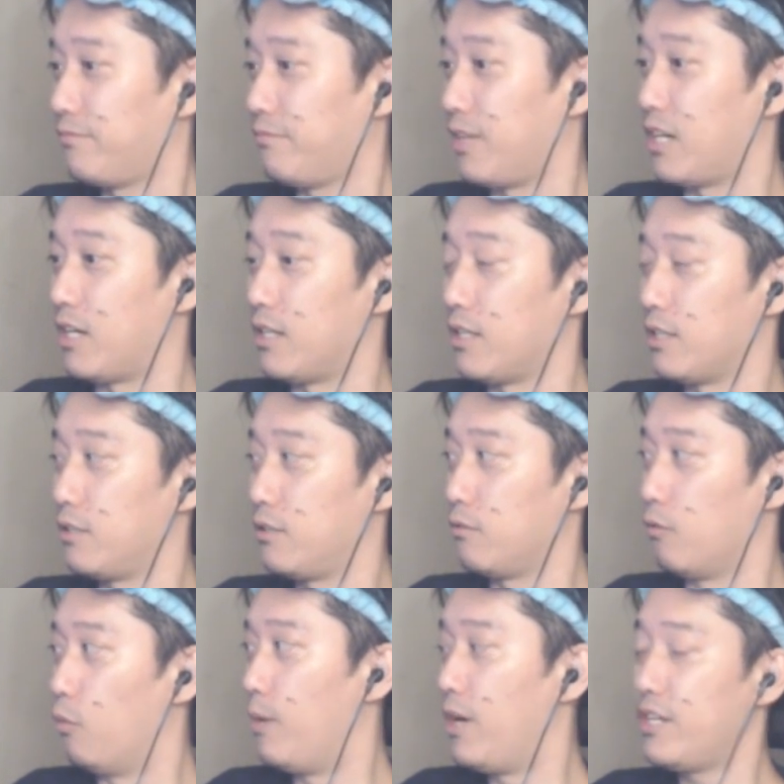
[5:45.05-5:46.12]
まあ、
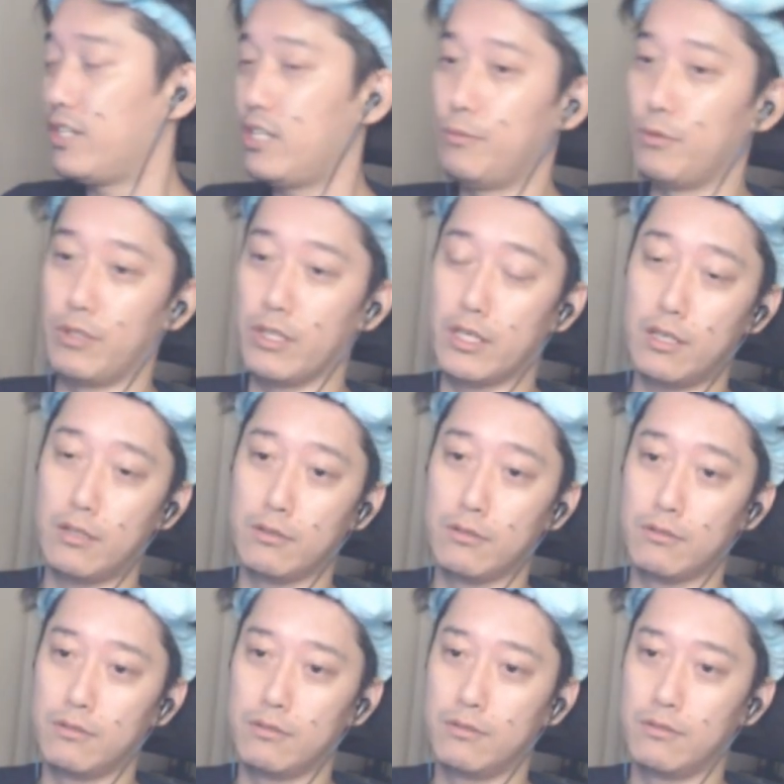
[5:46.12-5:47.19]
お前でもでき
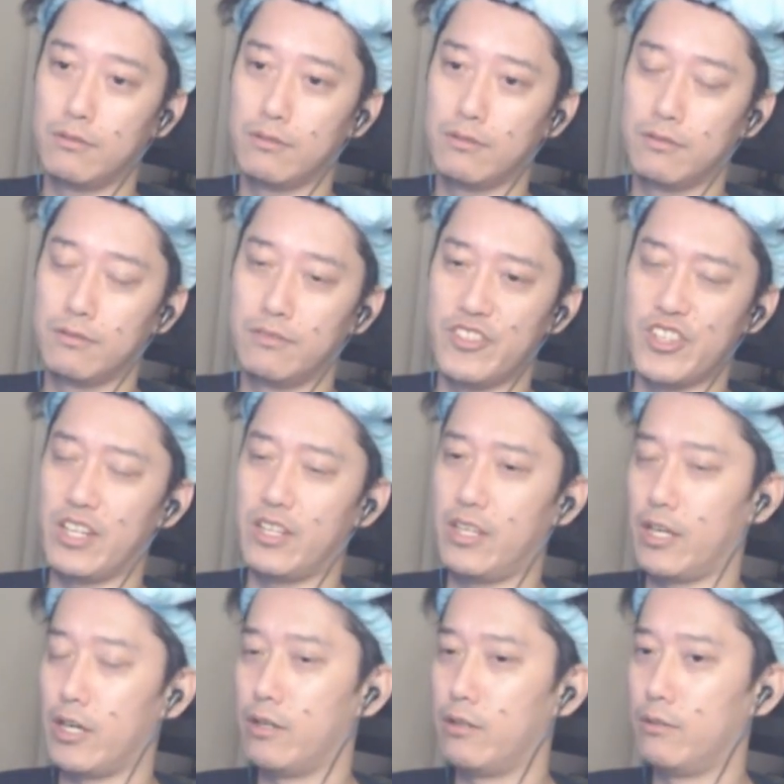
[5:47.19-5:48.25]
るじゃね
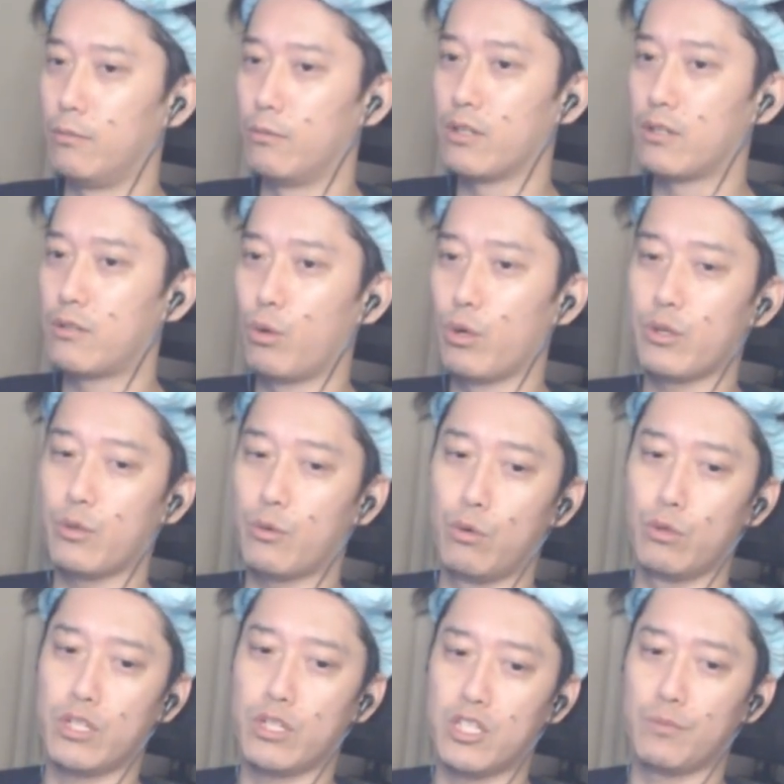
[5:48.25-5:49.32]
えや。俺はこう、
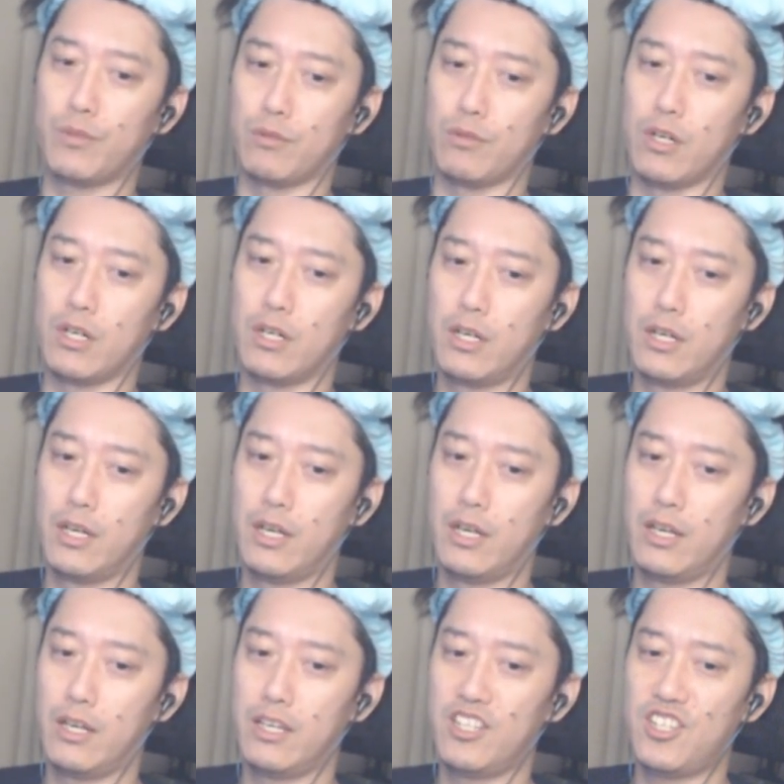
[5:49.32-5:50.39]
こうやしてもらうわ。
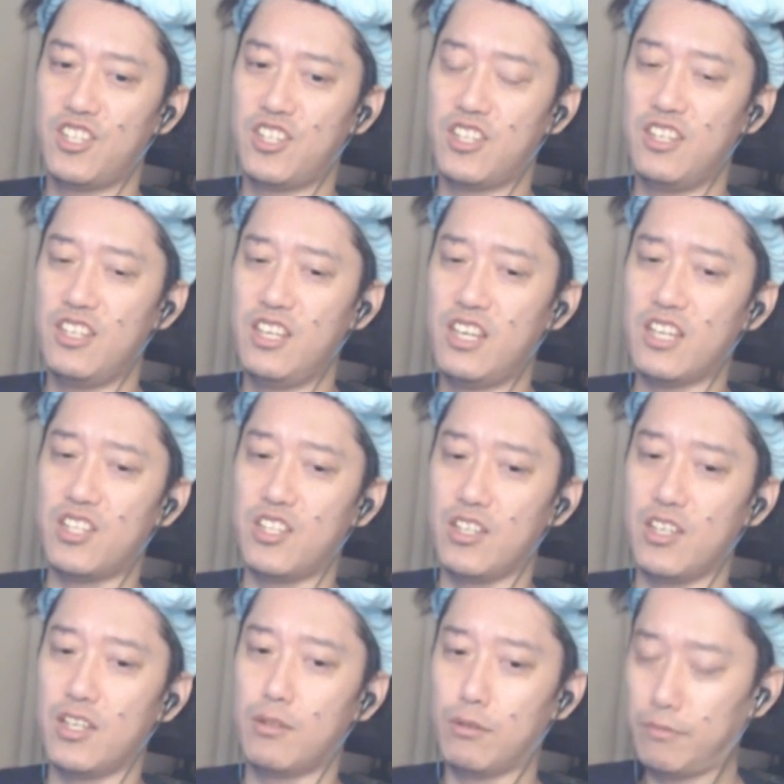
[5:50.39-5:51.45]
死にやし
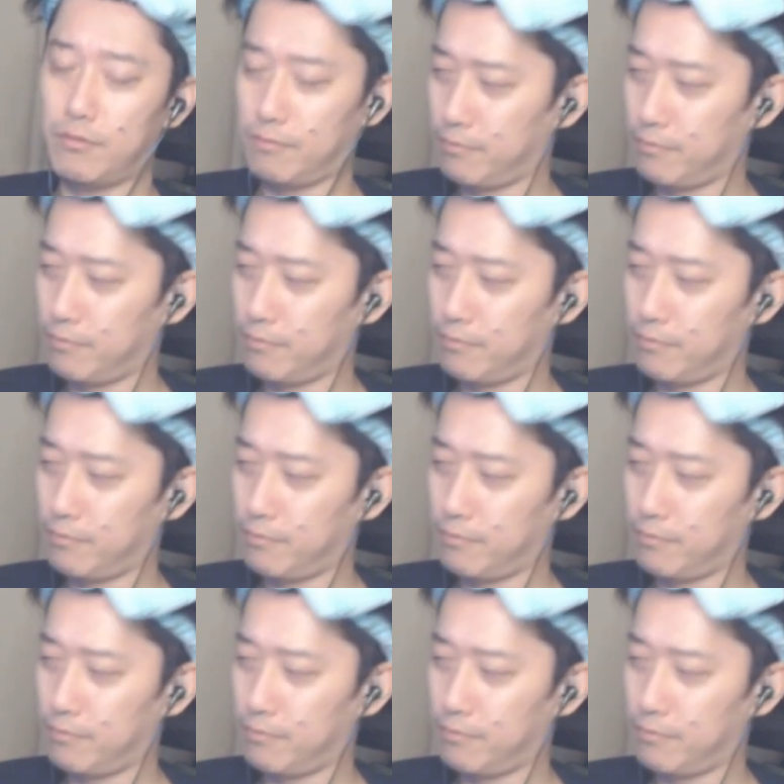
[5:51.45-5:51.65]
ねえと。